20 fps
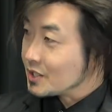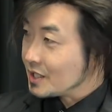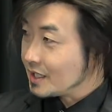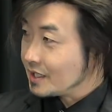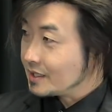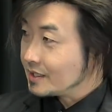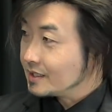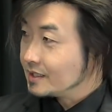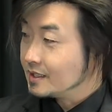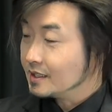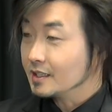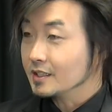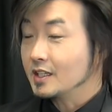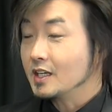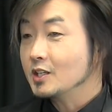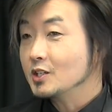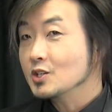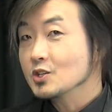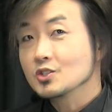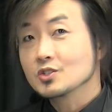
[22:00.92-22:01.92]
chân à
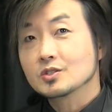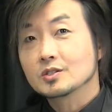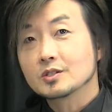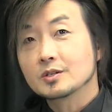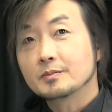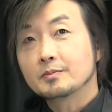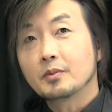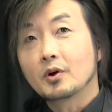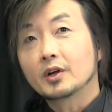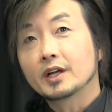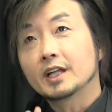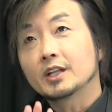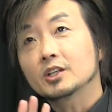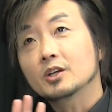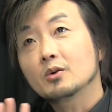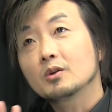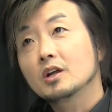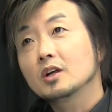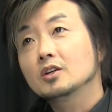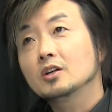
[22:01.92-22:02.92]
thế nửa nửa bỏ đèn
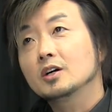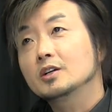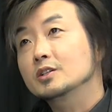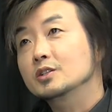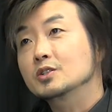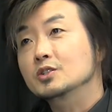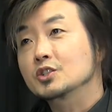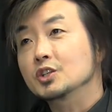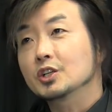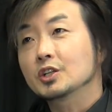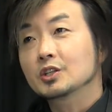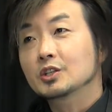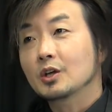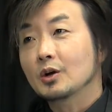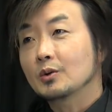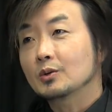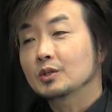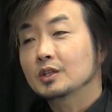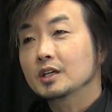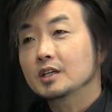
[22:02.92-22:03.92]
tàu lo, lò nửa xin
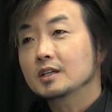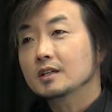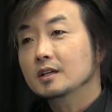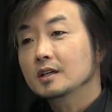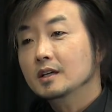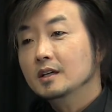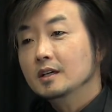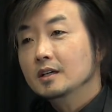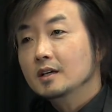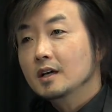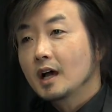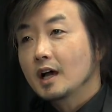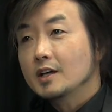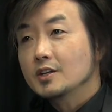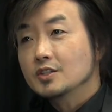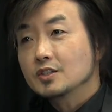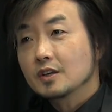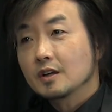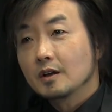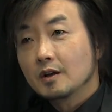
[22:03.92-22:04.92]
tàu thế
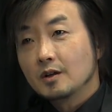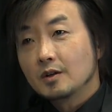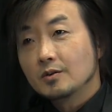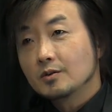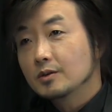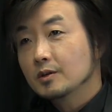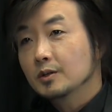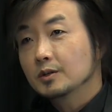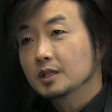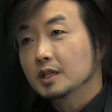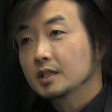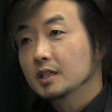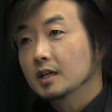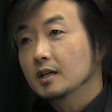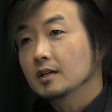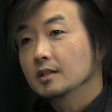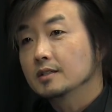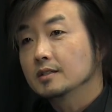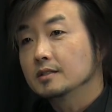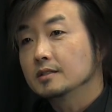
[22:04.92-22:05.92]
hay xin lưu lo tên từ
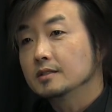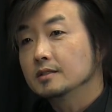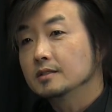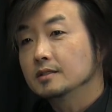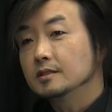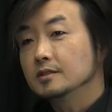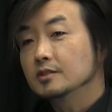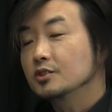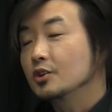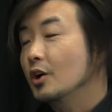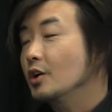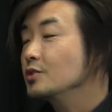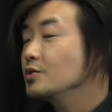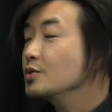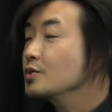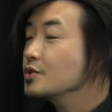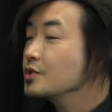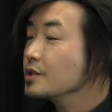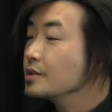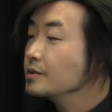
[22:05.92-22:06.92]
lo, nửa nửa rõ
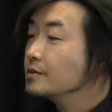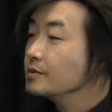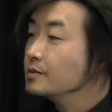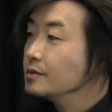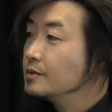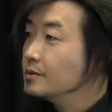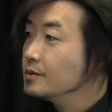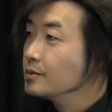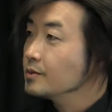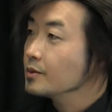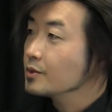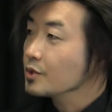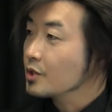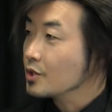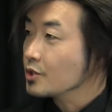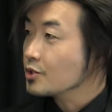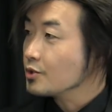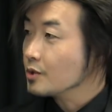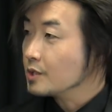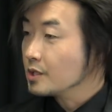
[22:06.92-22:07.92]
rong rồi
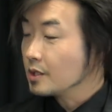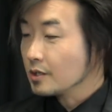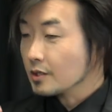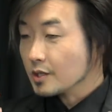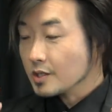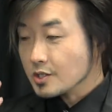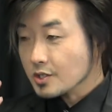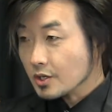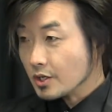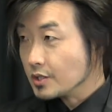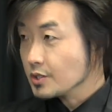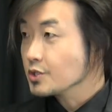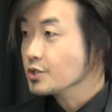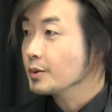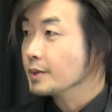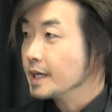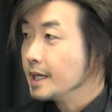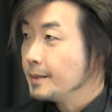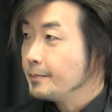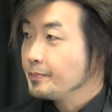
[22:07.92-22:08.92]
cho số là con rõ
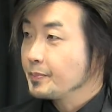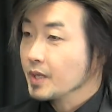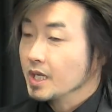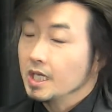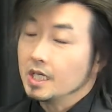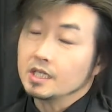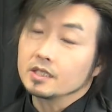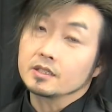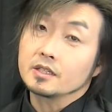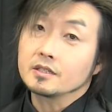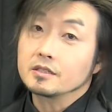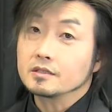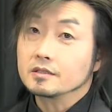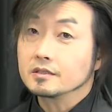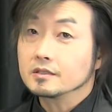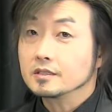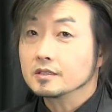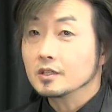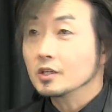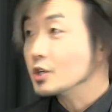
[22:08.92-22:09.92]
rong nè à chỉ nửa
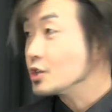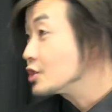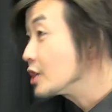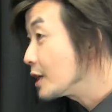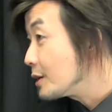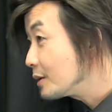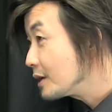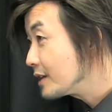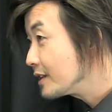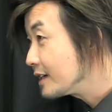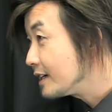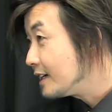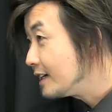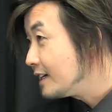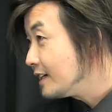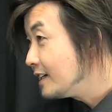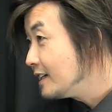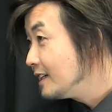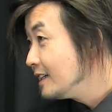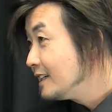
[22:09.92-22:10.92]
nửa lò dậy đâu không đó
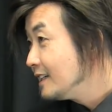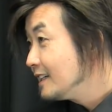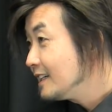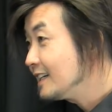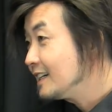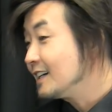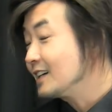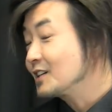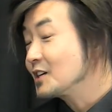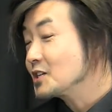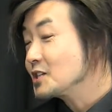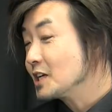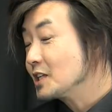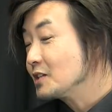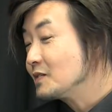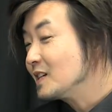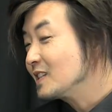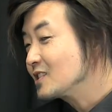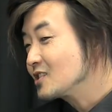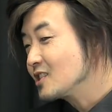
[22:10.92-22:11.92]
ờ có sai
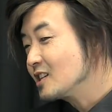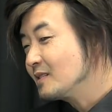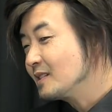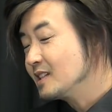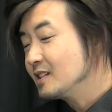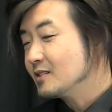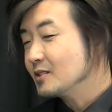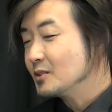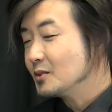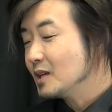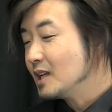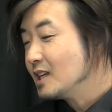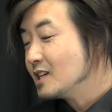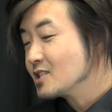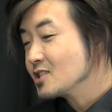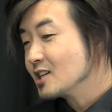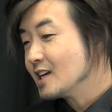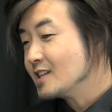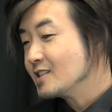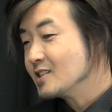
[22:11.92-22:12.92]
từ ba thời gian nói thế bảo yêu
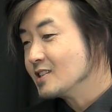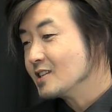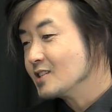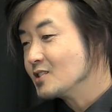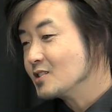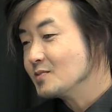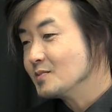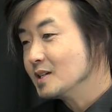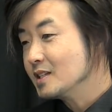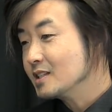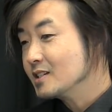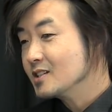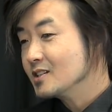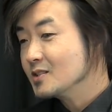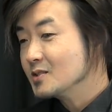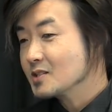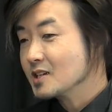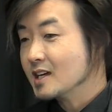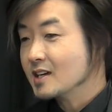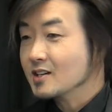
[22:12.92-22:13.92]
sai sẽ chỉ chúng mình thế
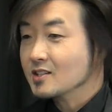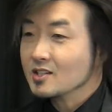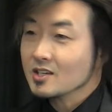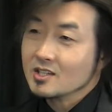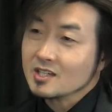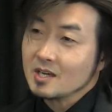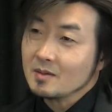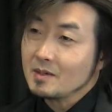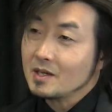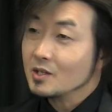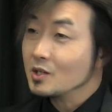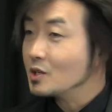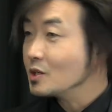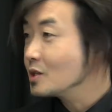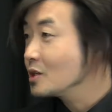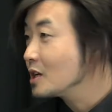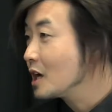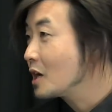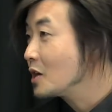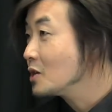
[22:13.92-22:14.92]
nào sai có sai sai là
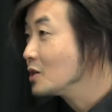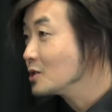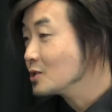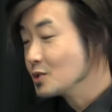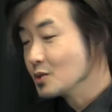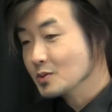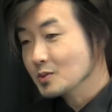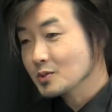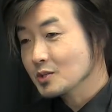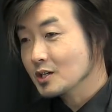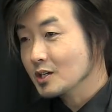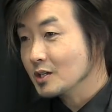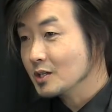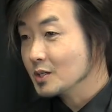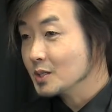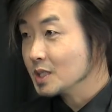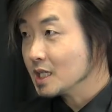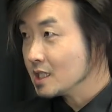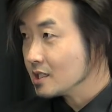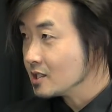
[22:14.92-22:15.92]
con gần có trâu giò
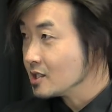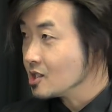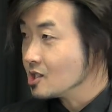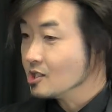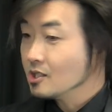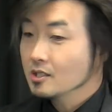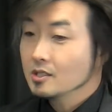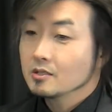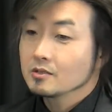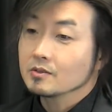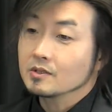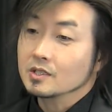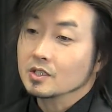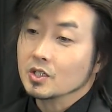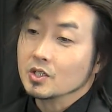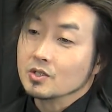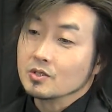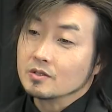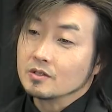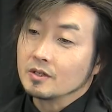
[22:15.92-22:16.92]
luôn thế này thì mình
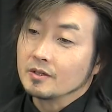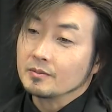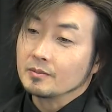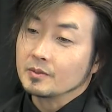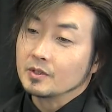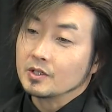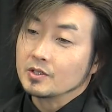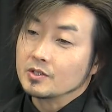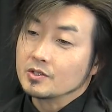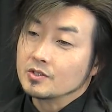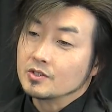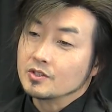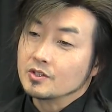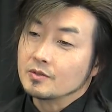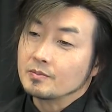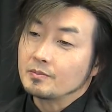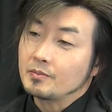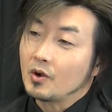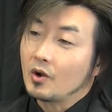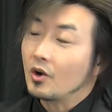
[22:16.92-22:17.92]
có có có
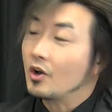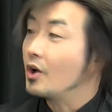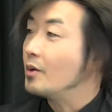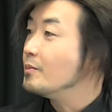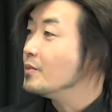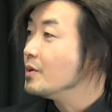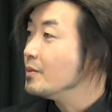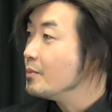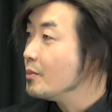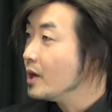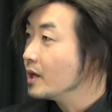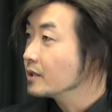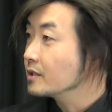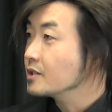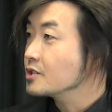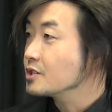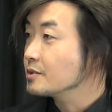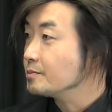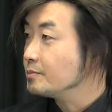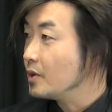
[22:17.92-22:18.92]
chỉ bỏ khó môn môn
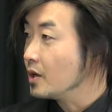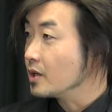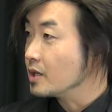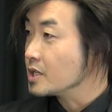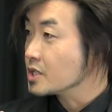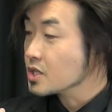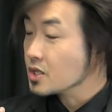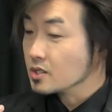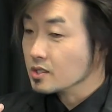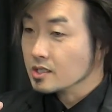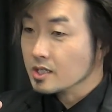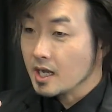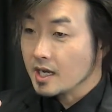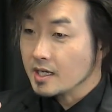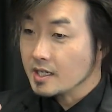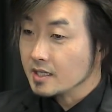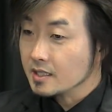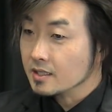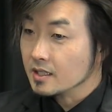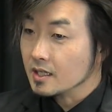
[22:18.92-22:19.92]
có chỉ bỏ lên cho
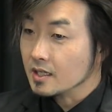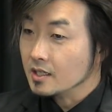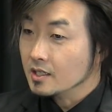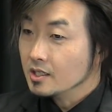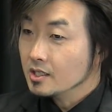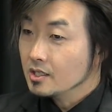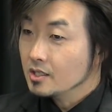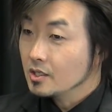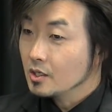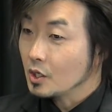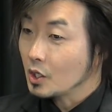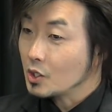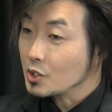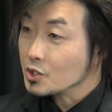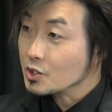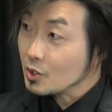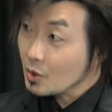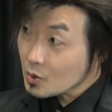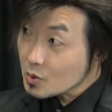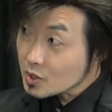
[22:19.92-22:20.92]
đan hàng thì lỡ
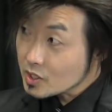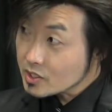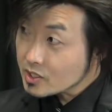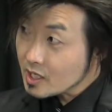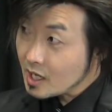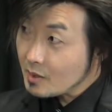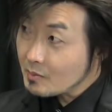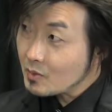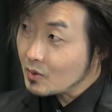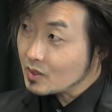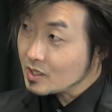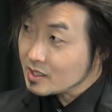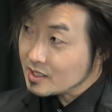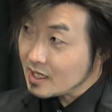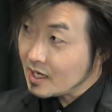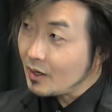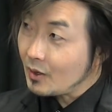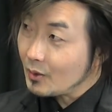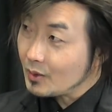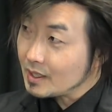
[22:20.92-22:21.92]
sâu đi chà mù đi
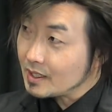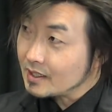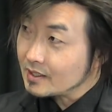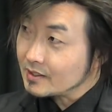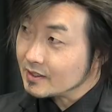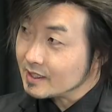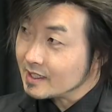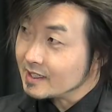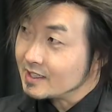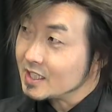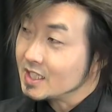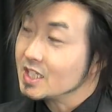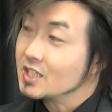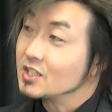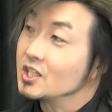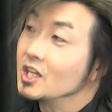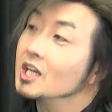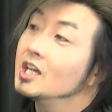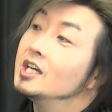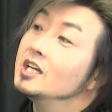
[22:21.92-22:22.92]
chà hổ lỡ nó này thì
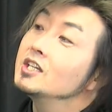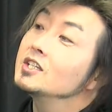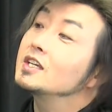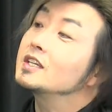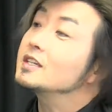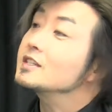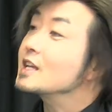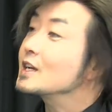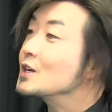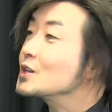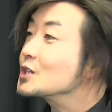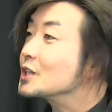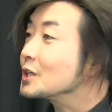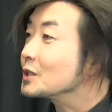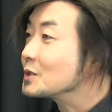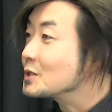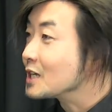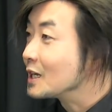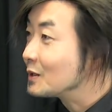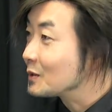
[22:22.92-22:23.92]
thì thì thì sai cái sai đó
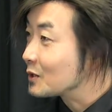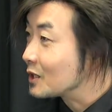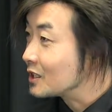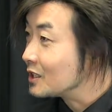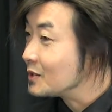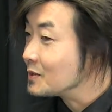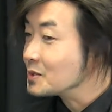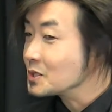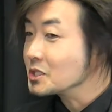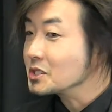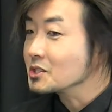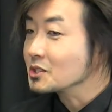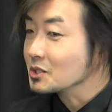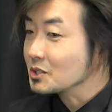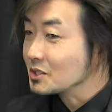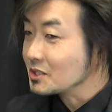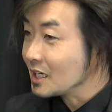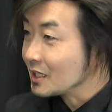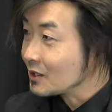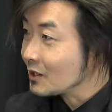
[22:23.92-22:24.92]
tôi sai từ tỏ tôi
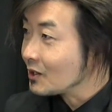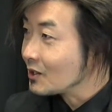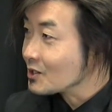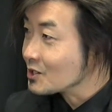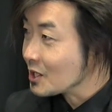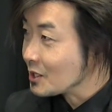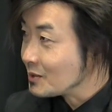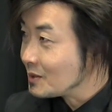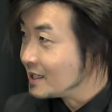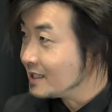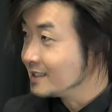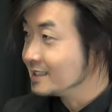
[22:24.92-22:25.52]
sai tỏ là dễ đoạn